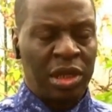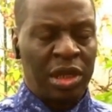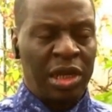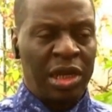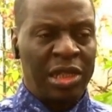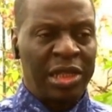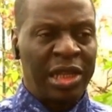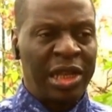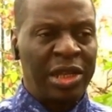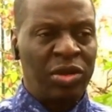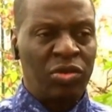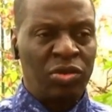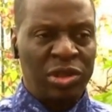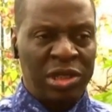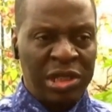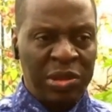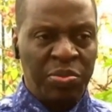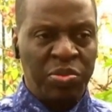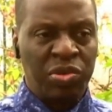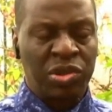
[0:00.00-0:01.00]
était de
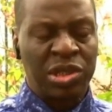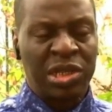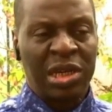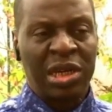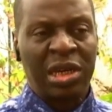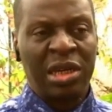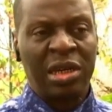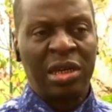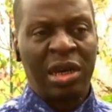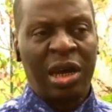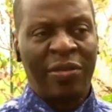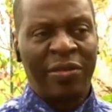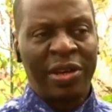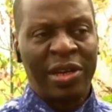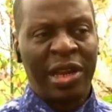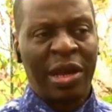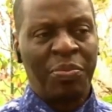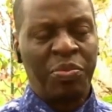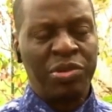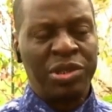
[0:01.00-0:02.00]
10%
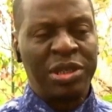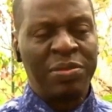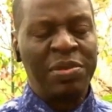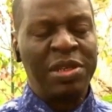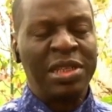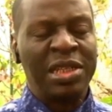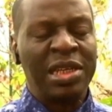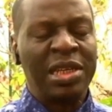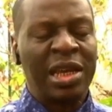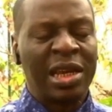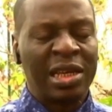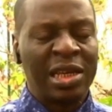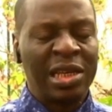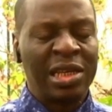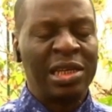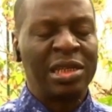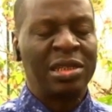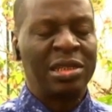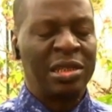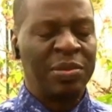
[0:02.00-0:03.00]
avec la possibilité
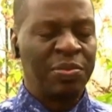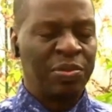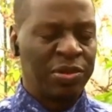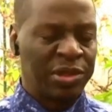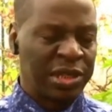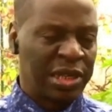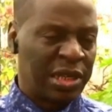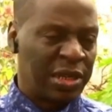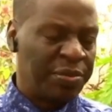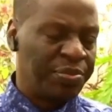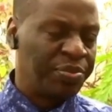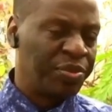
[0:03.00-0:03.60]
d'acquérir 10%.